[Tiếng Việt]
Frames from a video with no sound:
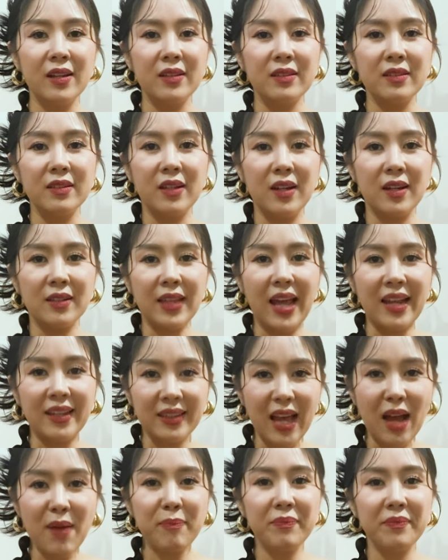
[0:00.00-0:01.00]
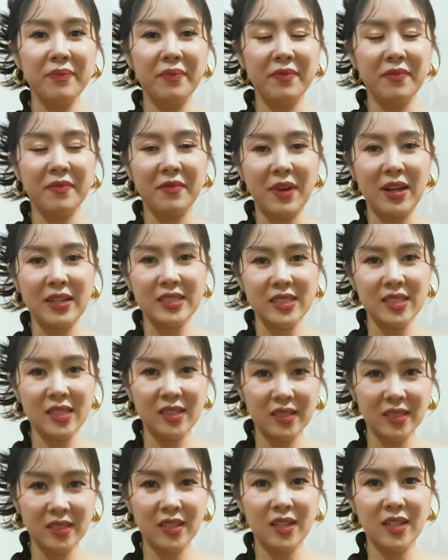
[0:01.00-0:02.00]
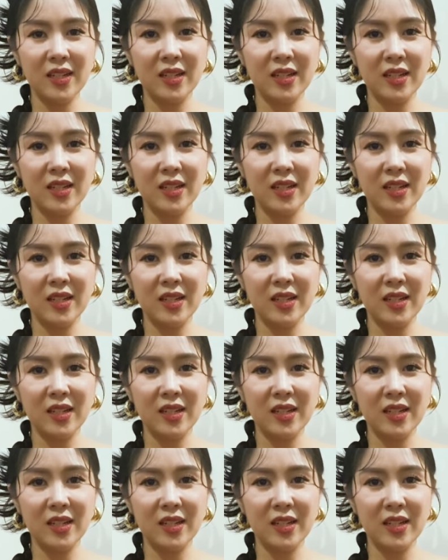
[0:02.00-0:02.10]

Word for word: uh, thành tâm và xin uh,